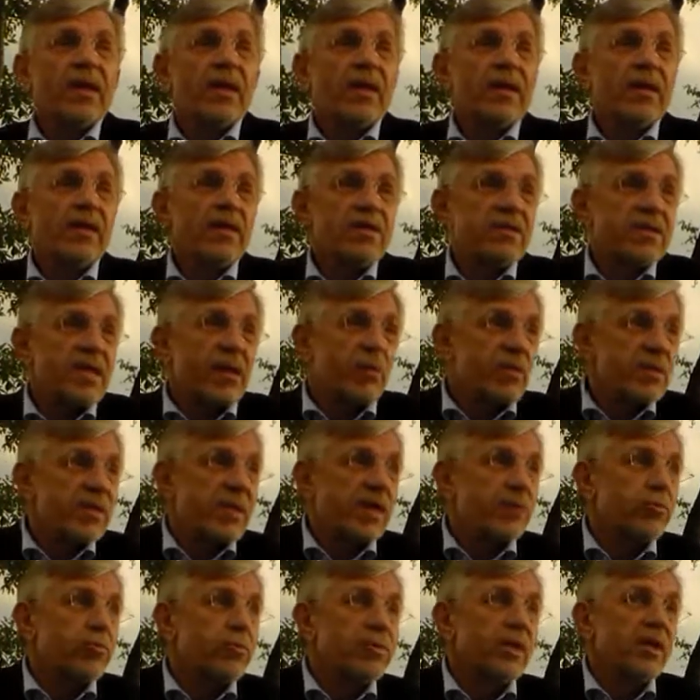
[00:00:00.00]
y,
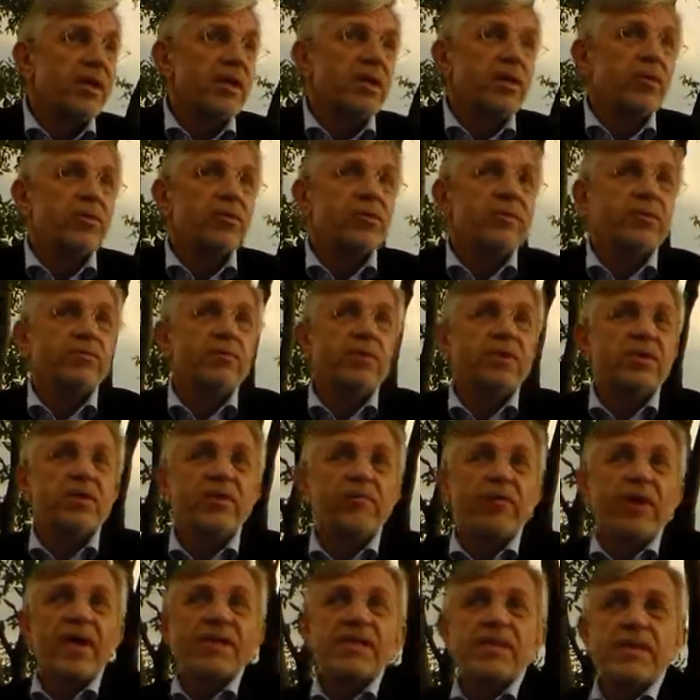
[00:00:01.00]
samozatrudnienie,
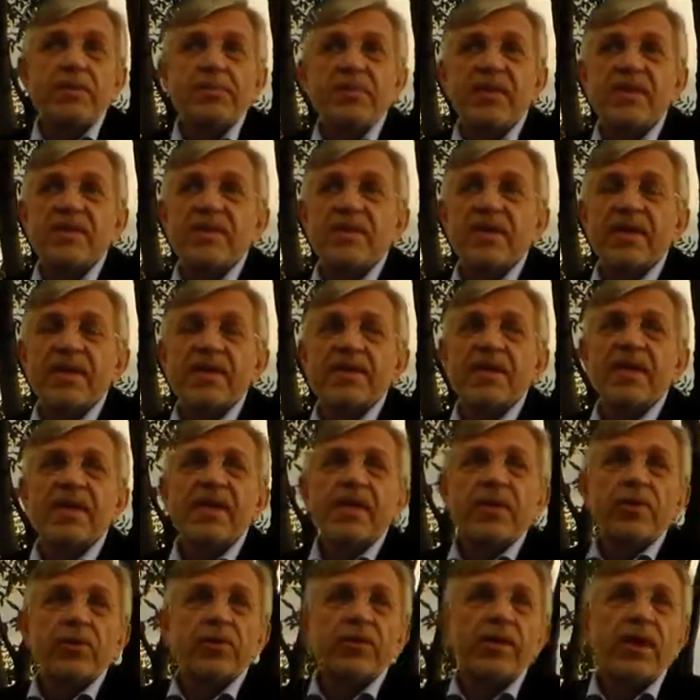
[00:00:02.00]
oczywiście własny biznes,
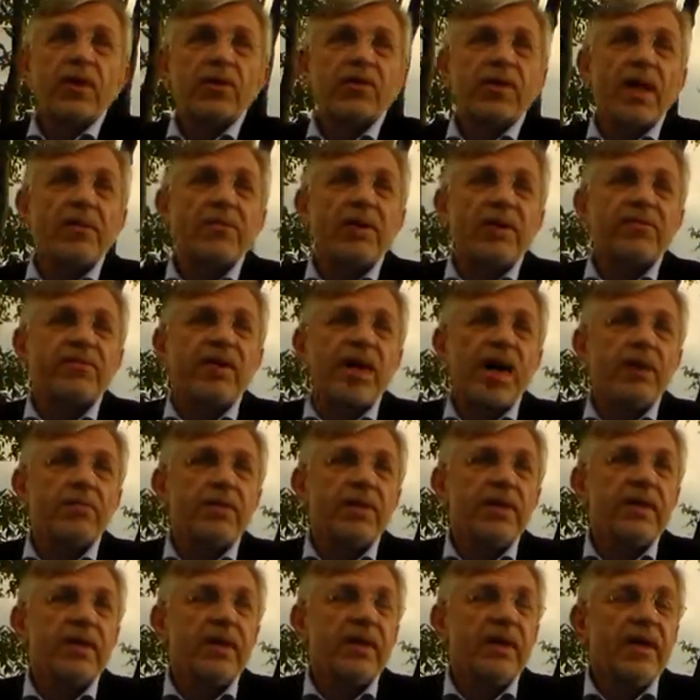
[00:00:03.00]
do tego
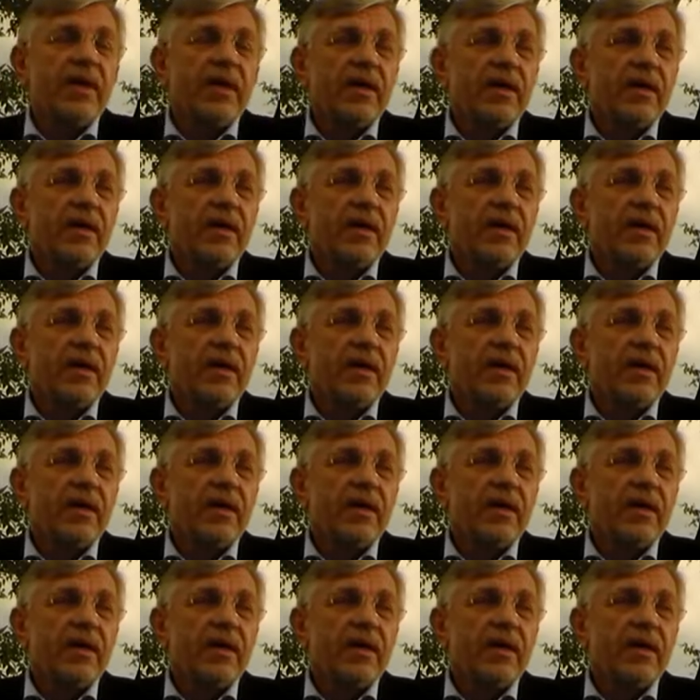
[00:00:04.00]
namawiamy,